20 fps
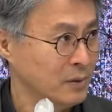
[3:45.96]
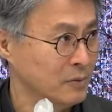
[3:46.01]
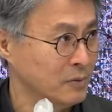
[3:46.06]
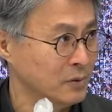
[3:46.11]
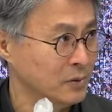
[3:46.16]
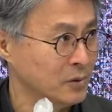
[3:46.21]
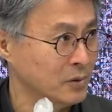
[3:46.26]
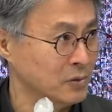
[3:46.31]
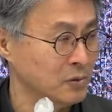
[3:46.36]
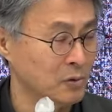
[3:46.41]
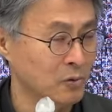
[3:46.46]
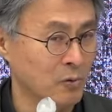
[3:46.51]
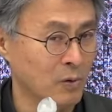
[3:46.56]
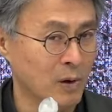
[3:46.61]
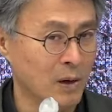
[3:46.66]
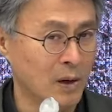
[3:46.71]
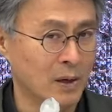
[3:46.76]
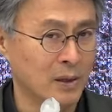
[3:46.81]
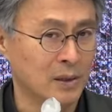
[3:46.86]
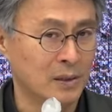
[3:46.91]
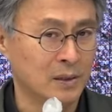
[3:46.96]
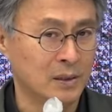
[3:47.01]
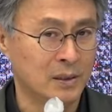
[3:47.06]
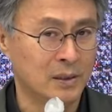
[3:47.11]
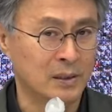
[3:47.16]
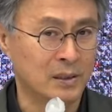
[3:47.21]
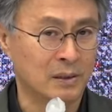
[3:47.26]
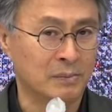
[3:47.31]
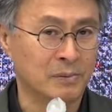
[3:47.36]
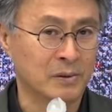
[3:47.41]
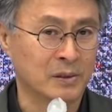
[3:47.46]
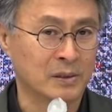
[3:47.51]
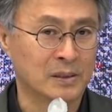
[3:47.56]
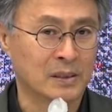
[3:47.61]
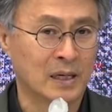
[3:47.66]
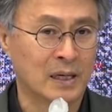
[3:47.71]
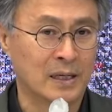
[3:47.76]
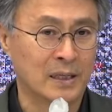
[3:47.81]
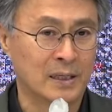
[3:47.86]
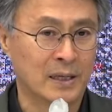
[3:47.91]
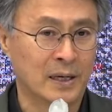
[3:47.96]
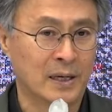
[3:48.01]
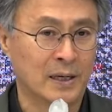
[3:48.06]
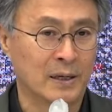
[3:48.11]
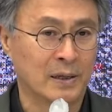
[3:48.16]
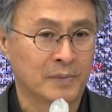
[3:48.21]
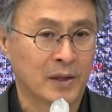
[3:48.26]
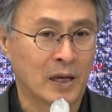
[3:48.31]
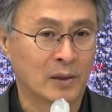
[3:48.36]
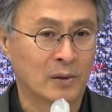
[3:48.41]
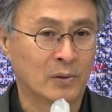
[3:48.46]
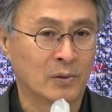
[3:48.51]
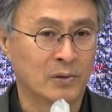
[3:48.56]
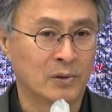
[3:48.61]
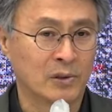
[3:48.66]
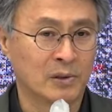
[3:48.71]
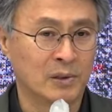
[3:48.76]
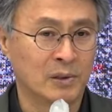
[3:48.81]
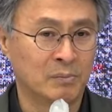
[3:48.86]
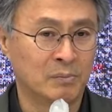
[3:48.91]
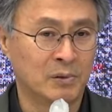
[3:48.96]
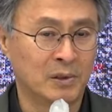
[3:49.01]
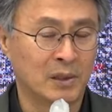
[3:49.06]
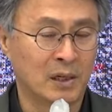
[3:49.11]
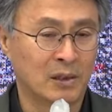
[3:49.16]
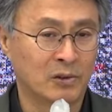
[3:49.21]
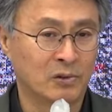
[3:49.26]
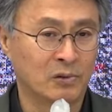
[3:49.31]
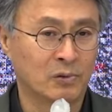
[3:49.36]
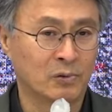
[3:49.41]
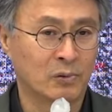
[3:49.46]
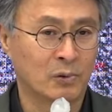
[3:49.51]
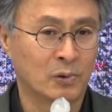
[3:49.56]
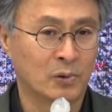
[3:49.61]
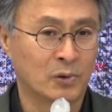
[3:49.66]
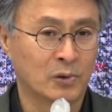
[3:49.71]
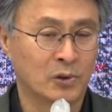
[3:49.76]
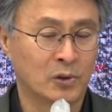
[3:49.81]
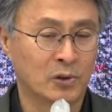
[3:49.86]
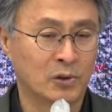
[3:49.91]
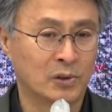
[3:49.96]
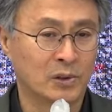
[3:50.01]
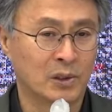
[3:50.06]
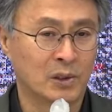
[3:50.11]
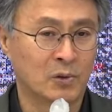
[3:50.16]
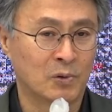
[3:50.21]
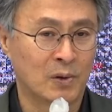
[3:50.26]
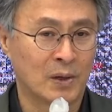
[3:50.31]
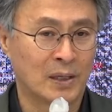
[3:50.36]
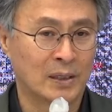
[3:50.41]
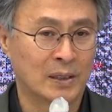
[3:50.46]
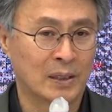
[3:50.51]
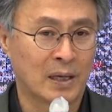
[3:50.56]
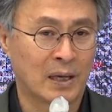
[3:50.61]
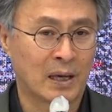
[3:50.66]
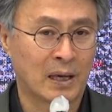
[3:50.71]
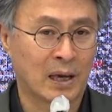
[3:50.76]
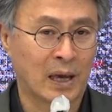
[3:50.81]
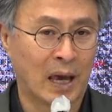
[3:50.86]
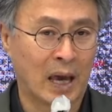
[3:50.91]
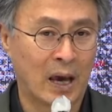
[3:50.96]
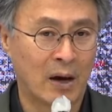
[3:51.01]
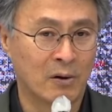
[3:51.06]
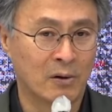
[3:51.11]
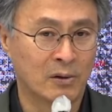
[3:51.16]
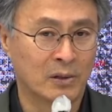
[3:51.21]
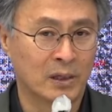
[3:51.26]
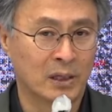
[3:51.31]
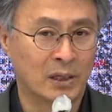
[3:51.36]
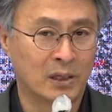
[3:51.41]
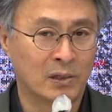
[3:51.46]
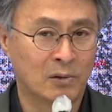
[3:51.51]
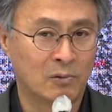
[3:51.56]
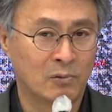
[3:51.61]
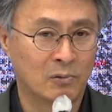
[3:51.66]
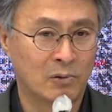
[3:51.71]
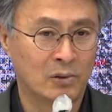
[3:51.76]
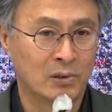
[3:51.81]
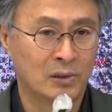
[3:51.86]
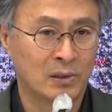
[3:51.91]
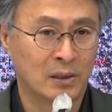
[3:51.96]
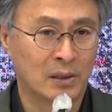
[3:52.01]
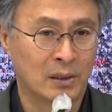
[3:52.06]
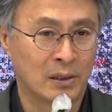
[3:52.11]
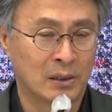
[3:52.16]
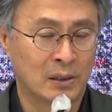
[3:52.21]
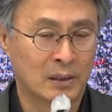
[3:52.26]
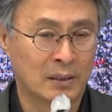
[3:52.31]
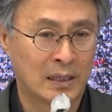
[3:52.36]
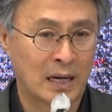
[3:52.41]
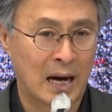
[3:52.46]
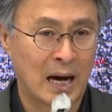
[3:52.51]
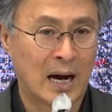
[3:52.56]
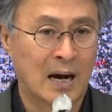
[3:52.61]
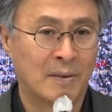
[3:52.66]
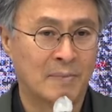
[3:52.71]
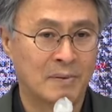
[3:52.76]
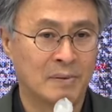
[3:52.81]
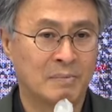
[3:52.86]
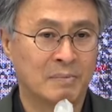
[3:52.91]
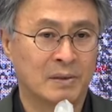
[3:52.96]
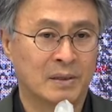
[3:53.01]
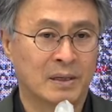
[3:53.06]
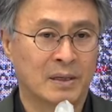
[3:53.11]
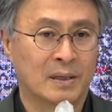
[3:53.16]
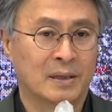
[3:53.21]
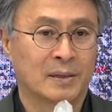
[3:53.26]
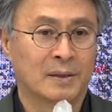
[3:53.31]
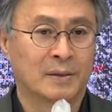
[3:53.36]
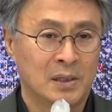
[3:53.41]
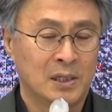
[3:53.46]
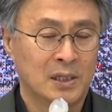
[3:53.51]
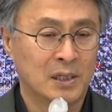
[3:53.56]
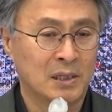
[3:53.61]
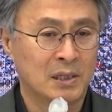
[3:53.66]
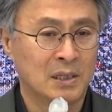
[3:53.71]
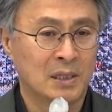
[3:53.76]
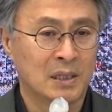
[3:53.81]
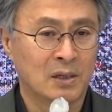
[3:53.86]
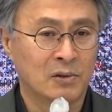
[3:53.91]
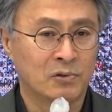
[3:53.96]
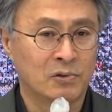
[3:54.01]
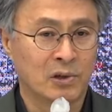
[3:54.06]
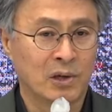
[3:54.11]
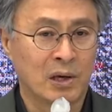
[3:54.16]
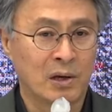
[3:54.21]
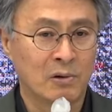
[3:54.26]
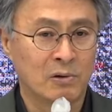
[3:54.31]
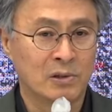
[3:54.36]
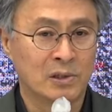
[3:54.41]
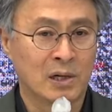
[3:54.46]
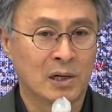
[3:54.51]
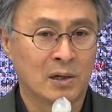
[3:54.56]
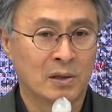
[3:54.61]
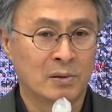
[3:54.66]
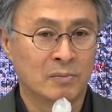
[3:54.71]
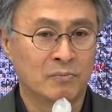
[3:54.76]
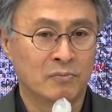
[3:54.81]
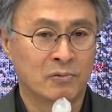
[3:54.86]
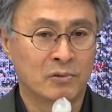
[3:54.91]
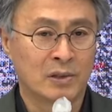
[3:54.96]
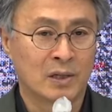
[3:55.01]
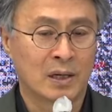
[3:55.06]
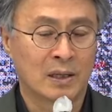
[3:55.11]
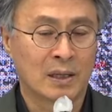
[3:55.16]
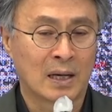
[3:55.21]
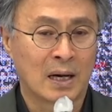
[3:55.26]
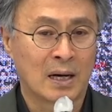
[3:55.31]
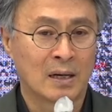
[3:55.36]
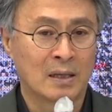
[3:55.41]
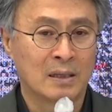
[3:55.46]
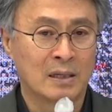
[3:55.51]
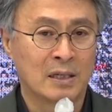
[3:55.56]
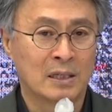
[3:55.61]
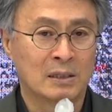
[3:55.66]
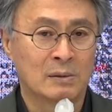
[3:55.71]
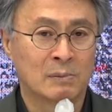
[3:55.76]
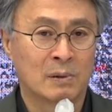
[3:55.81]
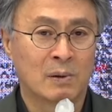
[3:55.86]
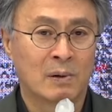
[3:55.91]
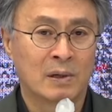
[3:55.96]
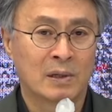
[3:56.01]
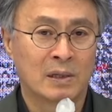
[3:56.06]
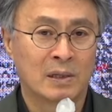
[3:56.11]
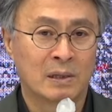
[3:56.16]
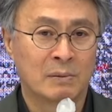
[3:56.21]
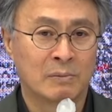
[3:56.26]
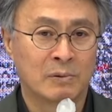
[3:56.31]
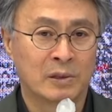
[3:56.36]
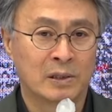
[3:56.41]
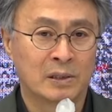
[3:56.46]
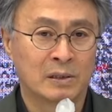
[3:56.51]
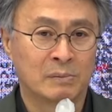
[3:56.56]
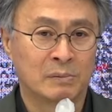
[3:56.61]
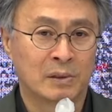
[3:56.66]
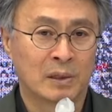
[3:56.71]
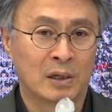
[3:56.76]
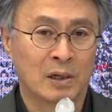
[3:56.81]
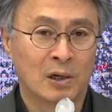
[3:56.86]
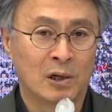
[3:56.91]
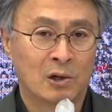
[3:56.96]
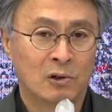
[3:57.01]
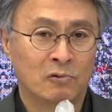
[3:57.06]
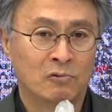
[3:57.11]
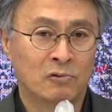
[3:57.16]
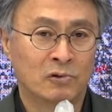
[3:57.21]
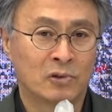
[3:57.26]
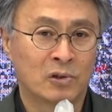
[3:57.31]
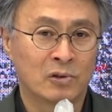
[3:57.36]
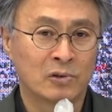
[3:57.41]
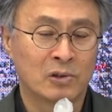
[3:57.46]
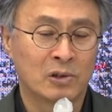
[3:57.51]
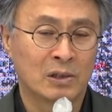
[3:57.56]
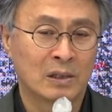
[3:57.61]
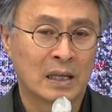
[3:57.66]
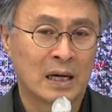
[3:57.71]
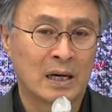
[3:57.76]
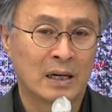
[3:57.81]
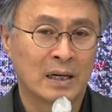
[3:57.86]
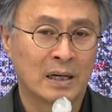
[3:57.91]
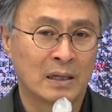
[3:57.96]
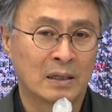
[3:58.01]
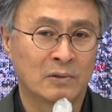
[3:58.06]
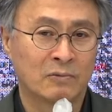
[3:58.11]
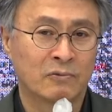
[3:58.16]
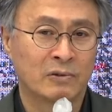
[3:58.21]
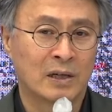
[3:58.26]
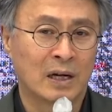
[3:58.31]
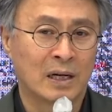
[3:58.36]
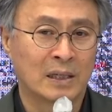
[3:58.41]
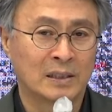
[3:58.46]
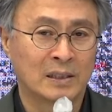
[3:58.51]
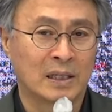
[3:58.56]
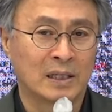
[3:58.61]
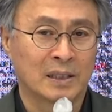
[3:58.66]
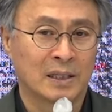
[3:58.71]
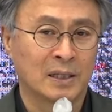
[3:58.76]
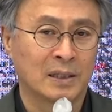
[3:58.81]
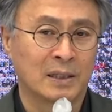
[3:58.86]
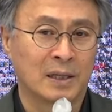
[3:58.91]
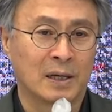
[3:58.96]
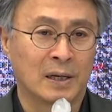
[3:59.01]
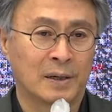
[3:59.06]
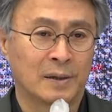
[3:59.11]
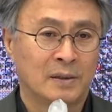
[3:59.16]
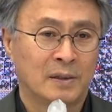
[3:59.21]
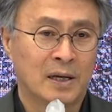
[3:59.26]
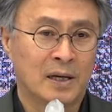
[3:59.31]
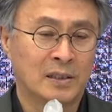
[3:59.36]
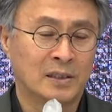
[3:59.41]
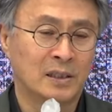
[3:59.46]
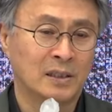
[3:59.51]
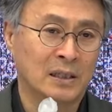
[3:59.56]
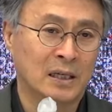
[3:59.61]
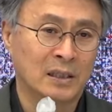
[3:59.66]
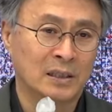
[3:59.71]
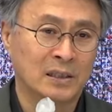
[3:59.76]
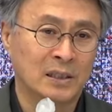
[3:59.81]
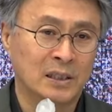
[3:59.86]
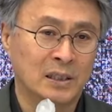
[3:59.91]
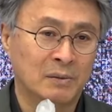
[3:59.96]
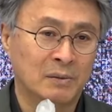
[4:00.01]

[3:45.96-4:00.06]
윤석열과 이재명 사이에 대통령 임기 단축을 전제로 한 개헌이 이루어질 야합입니다. 임기 단축 개헌이라건 뭐냐? 다는 얘기지만 확인해 보겠습니다. 윤석열 탄핵은 우리가 하지 않겠다. 대신 당신